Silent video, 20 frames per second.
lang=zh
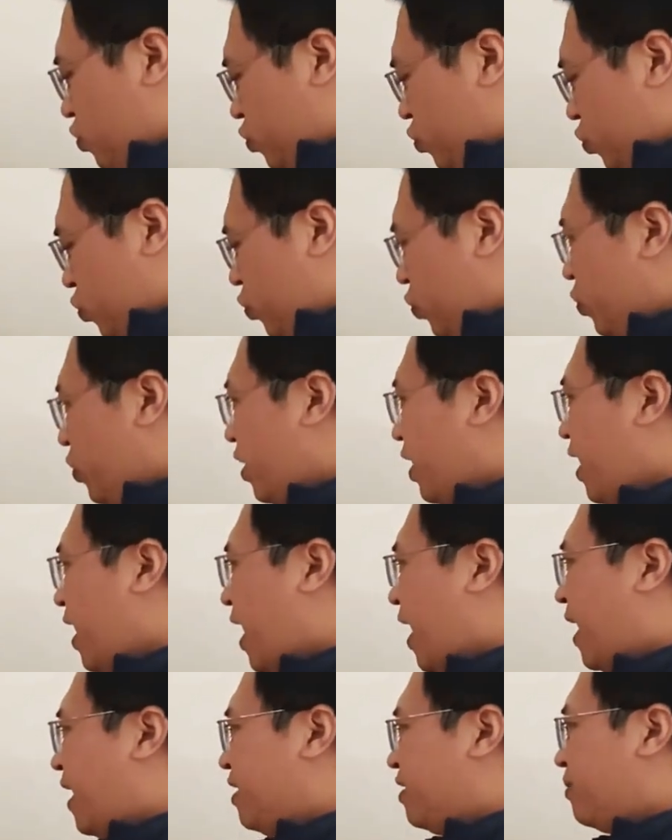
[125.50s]
车
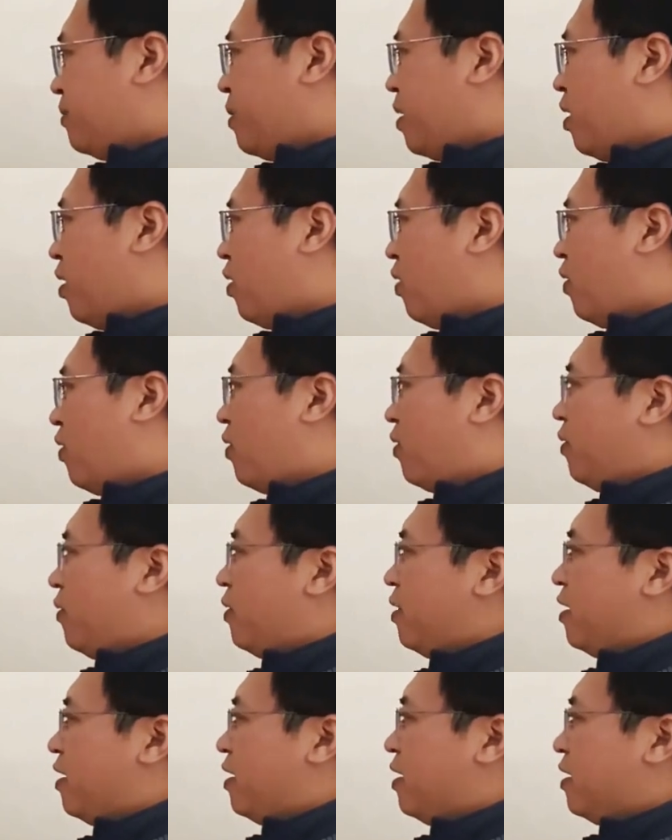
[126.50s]
砍着炮，
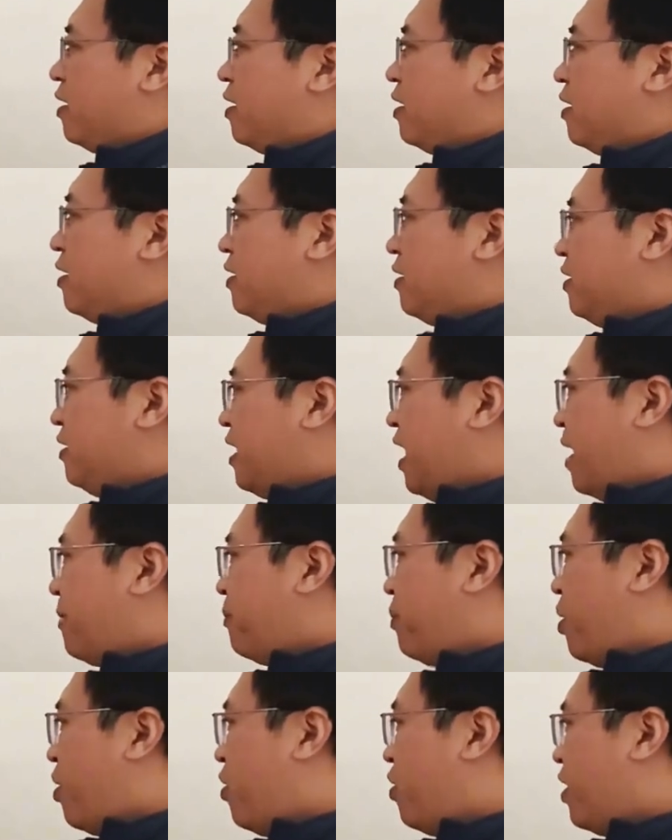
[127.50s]

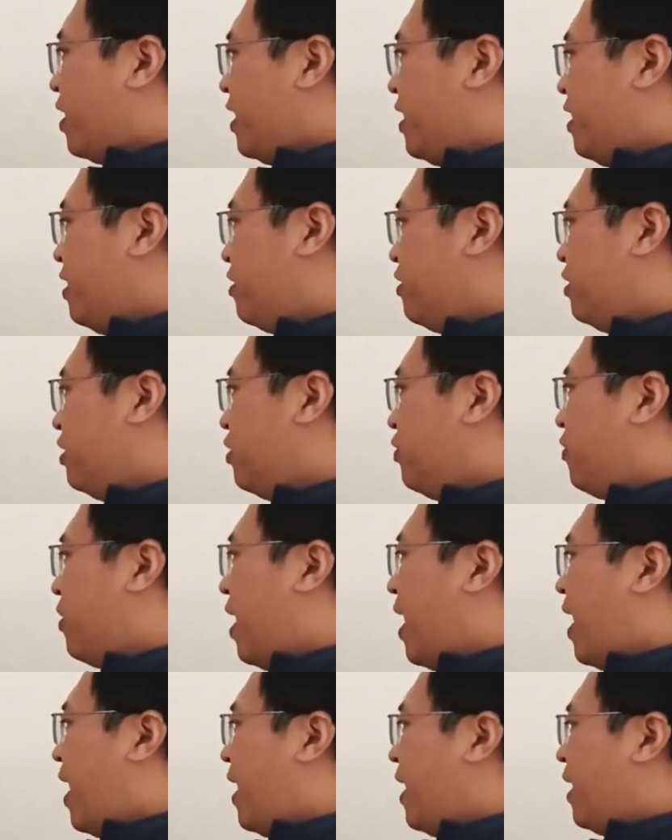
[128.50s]
拿炮肯定要走
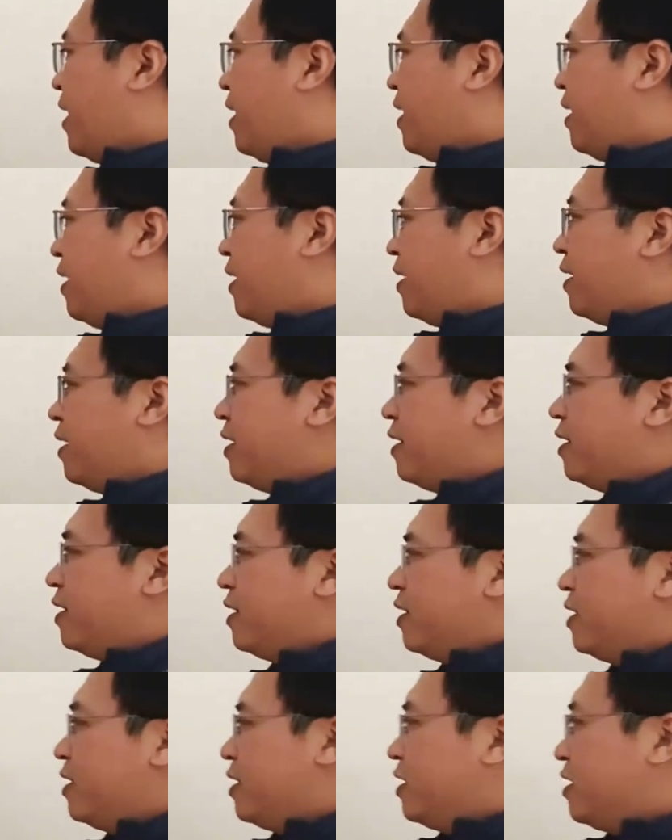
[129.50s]
啊，
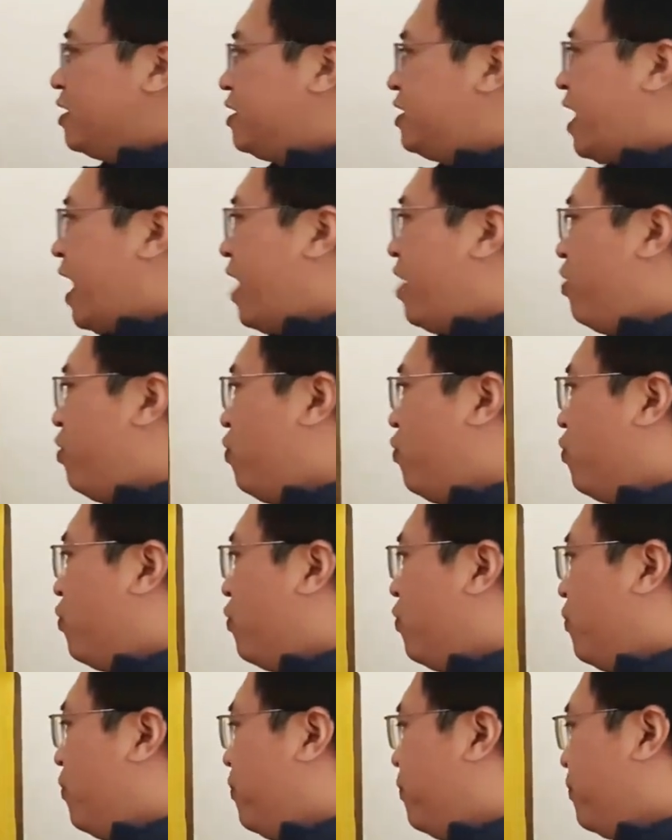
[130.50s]
然
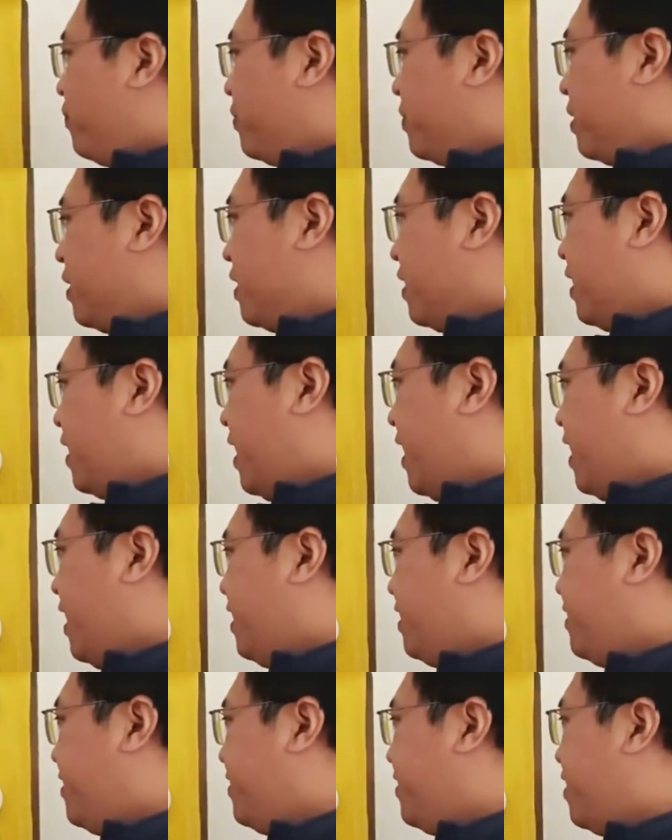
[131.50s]
后
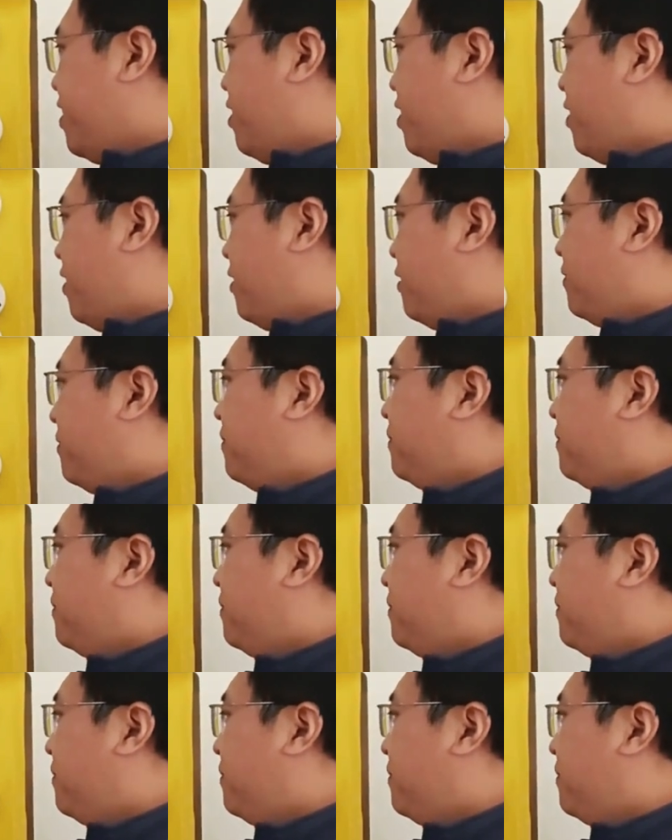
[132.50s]
啃象。